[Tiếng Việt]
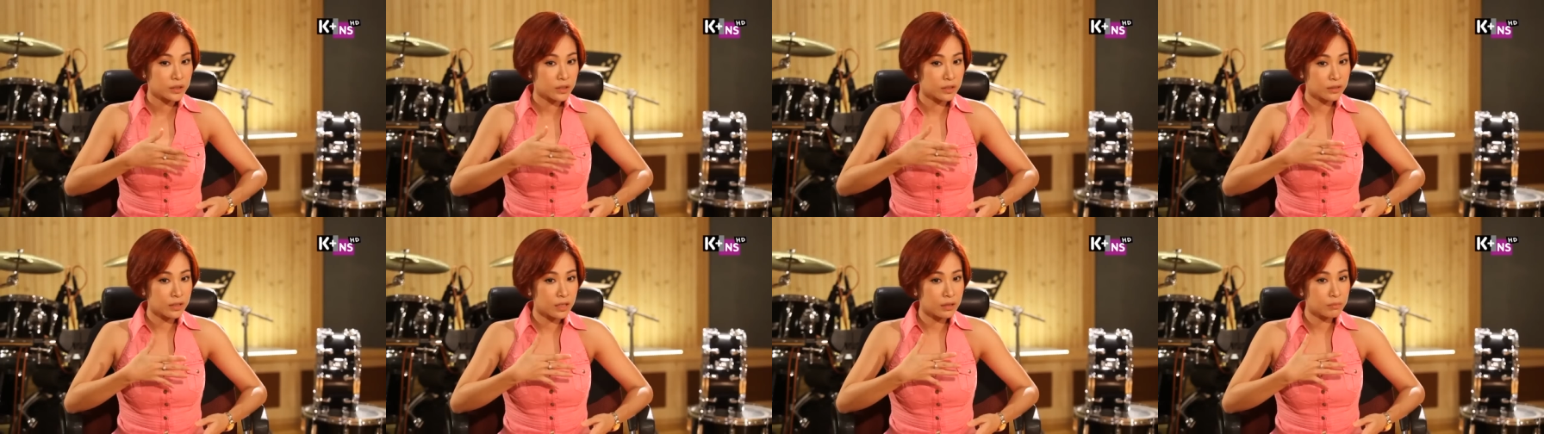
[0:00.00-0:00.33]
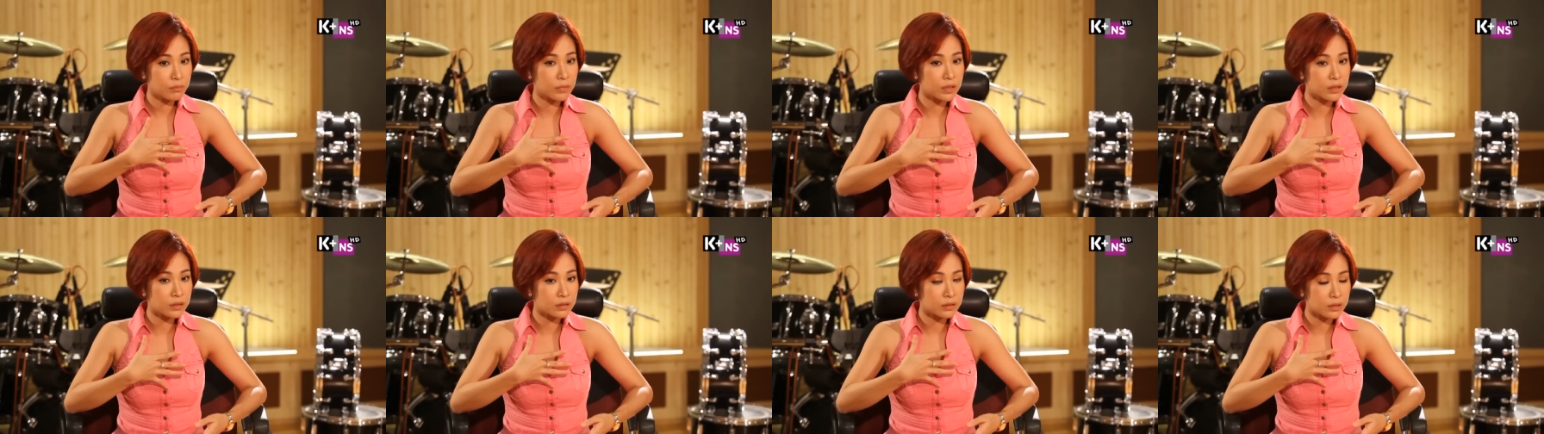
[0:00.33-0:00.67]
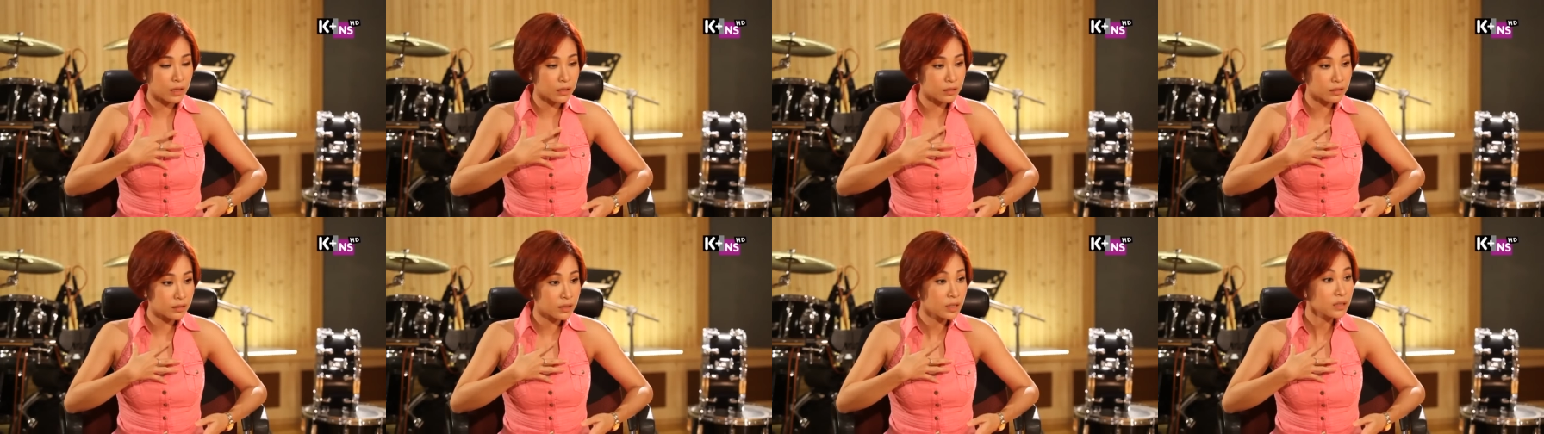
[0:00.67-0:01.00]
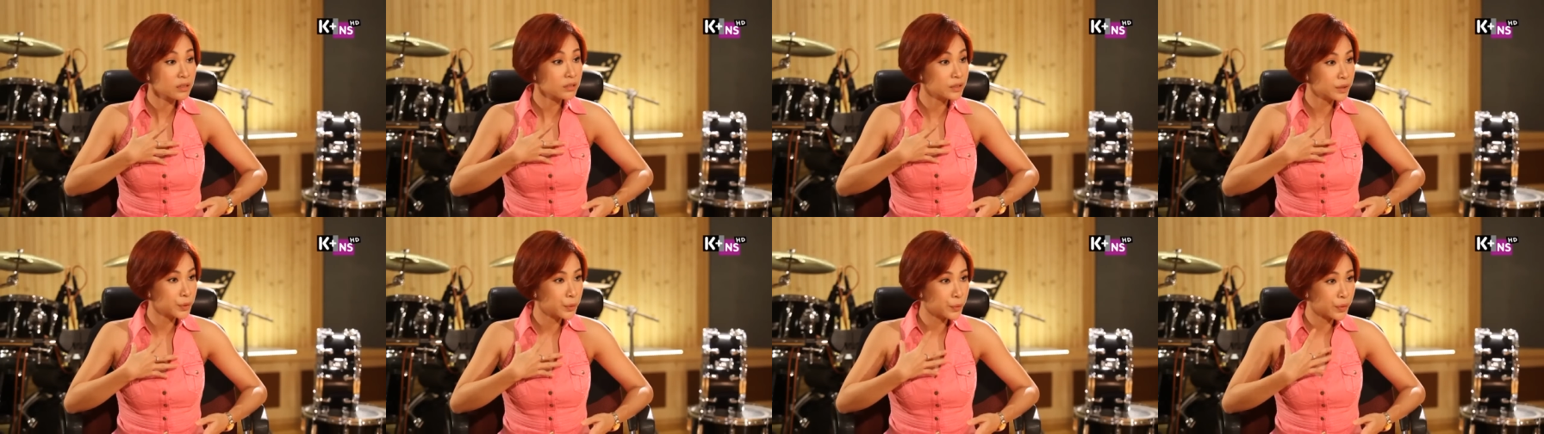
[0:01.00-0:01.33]
cho nên mình cần
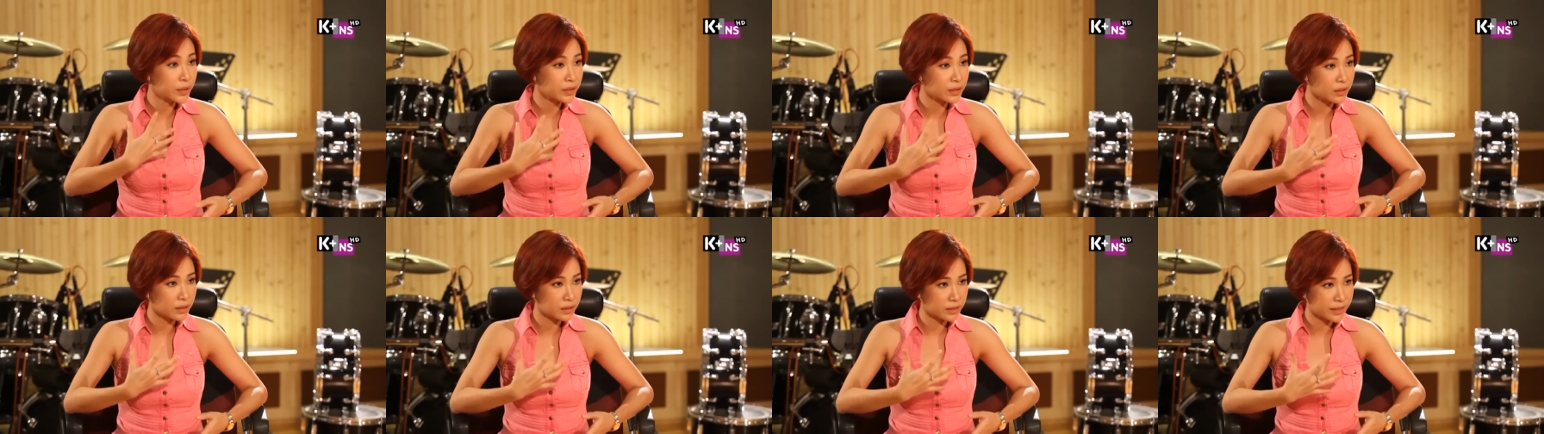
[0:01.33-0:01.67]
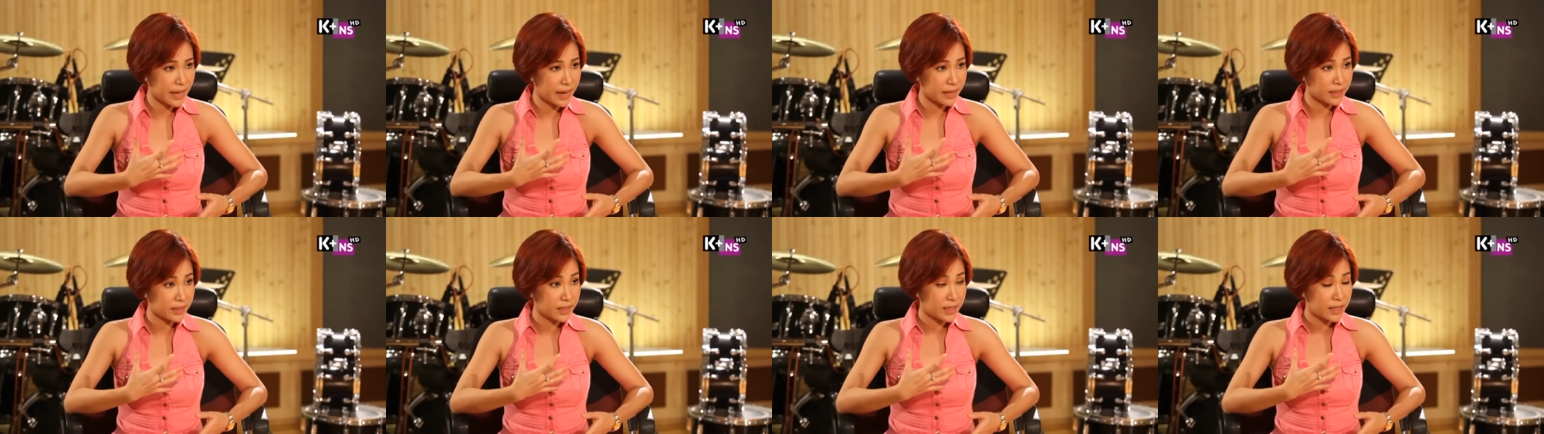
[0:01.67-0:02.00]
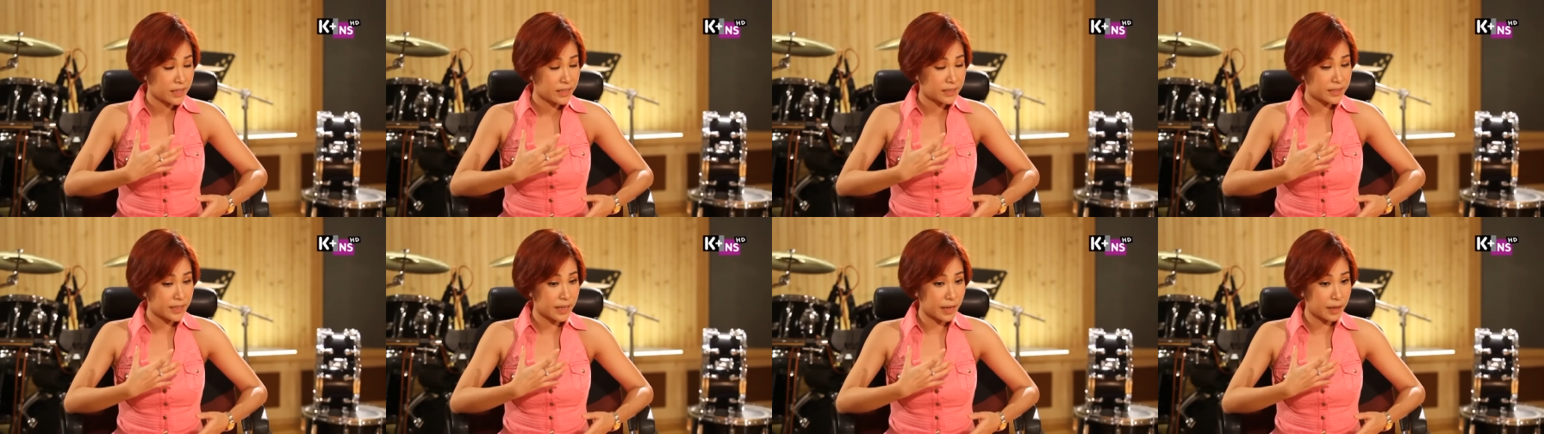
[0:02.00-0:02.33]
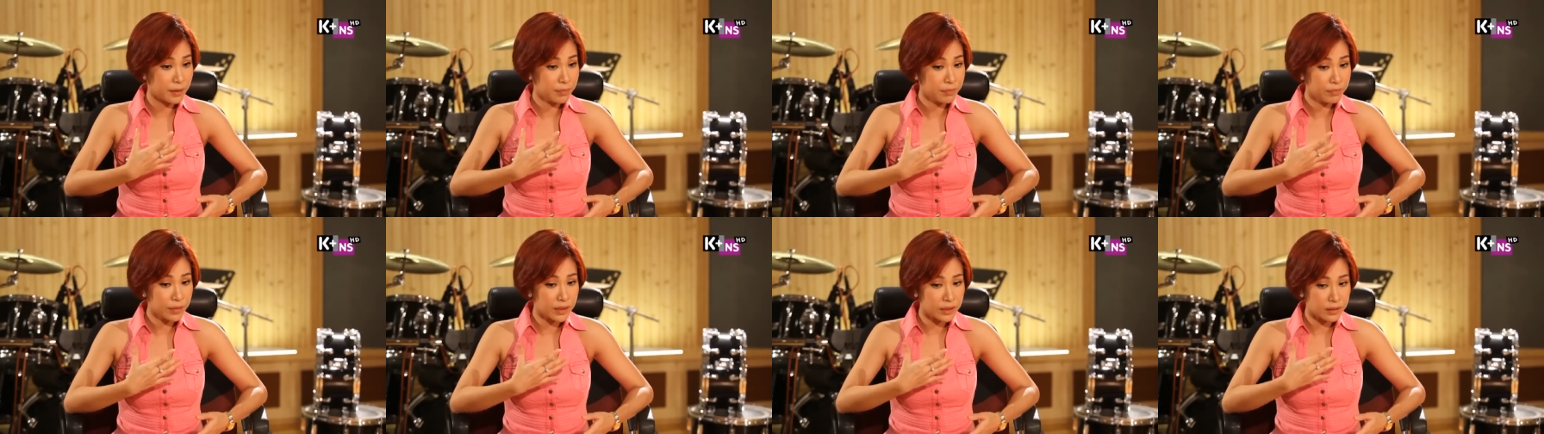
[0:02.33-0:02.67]
rất nhiều cái thời gian
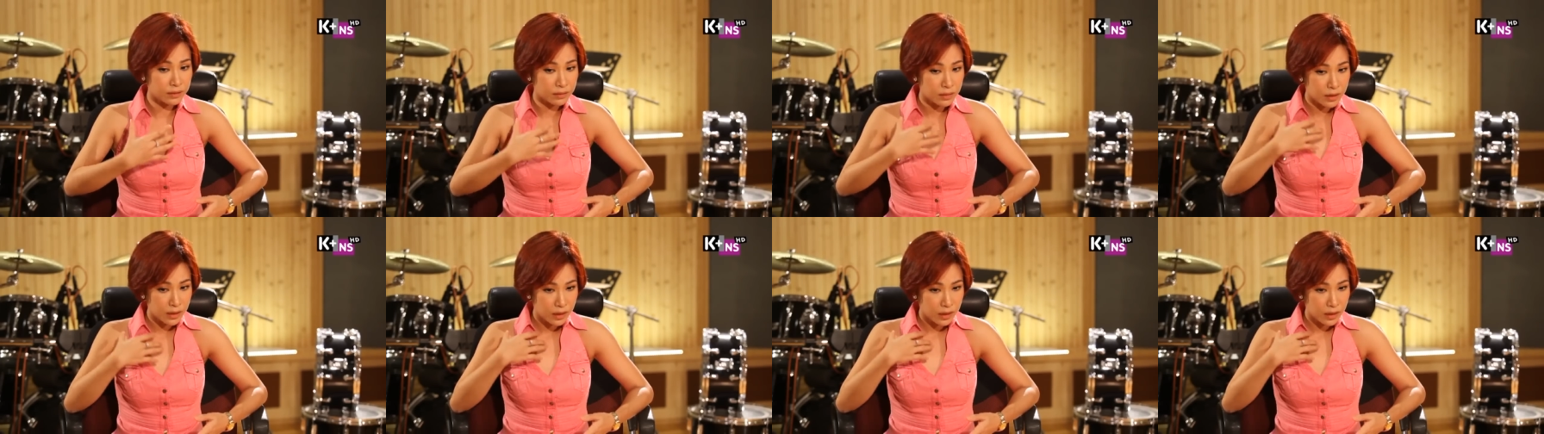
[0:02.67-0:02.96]
để mình